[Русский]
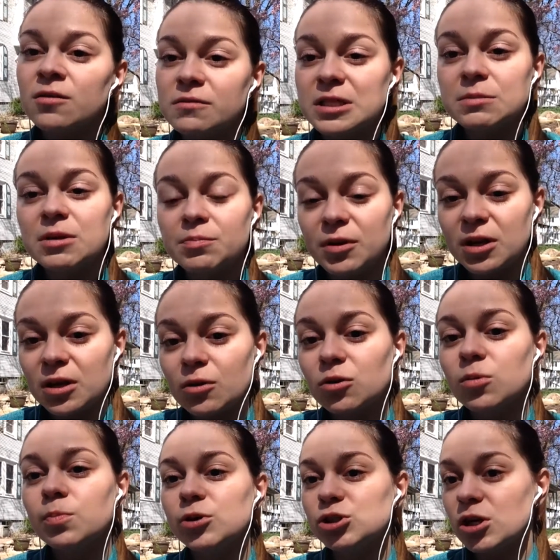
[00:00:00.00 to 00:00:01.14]
в зимний период,
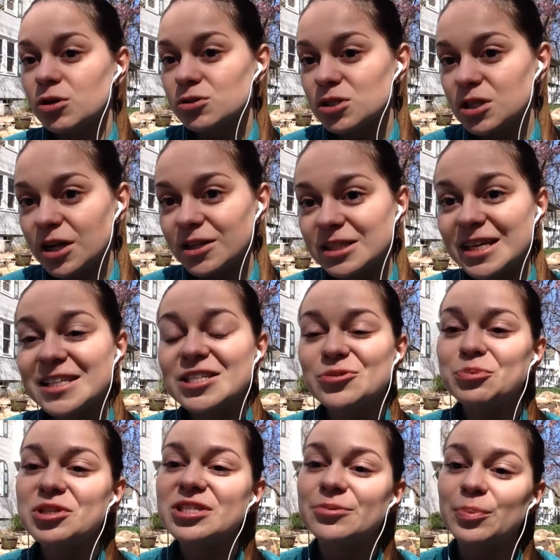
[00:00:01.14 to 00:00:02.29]
пожалуйста, оденьтесь
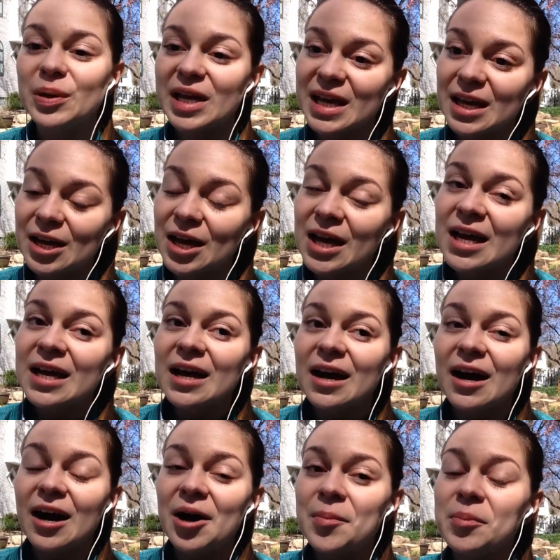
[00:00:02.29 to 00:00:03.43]
потеплее,
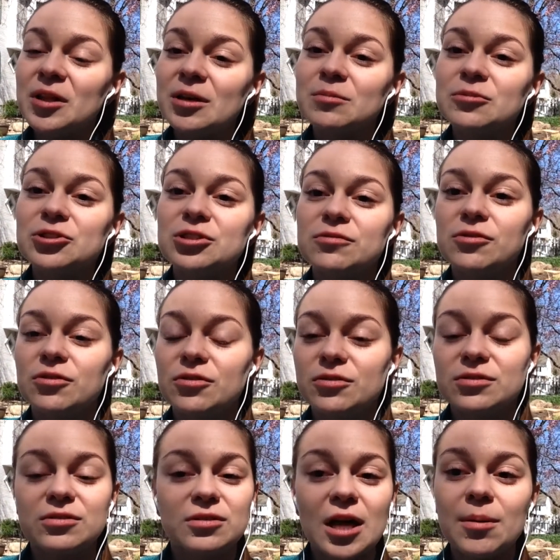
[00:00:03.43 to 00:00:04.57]
а, потому что
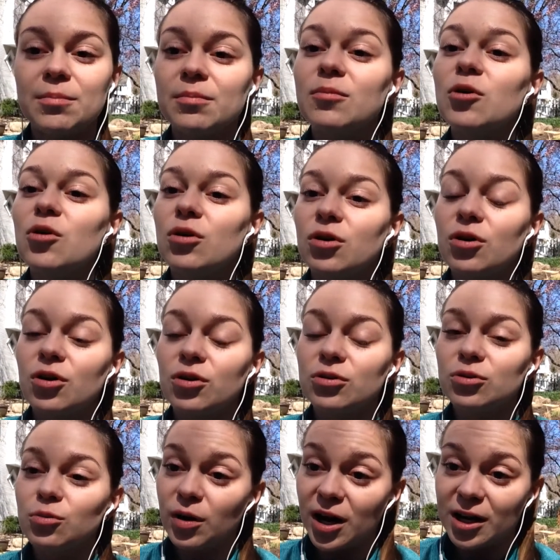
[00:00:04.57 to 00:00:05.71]
там о,
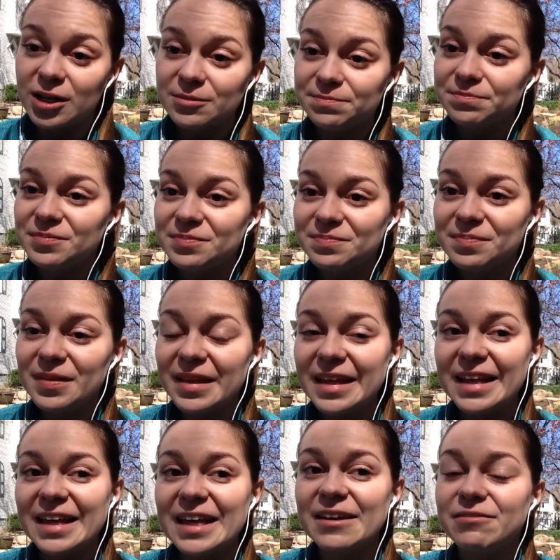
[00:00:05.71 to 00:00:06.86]
дубак,
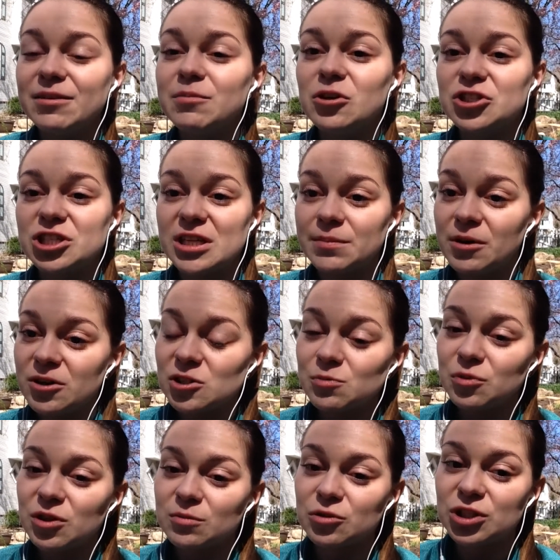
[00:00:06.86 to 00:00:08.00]
и вы можете замерзнуть,
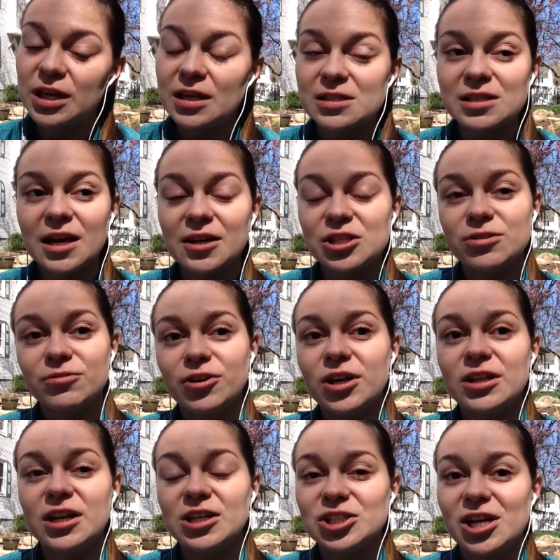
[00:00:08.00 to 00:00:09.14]
потому что я не знаю, от чего я
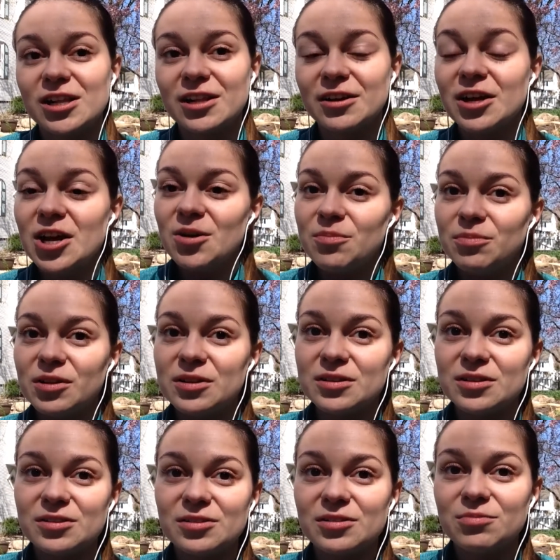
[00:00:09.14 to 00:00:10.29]
дрожала э,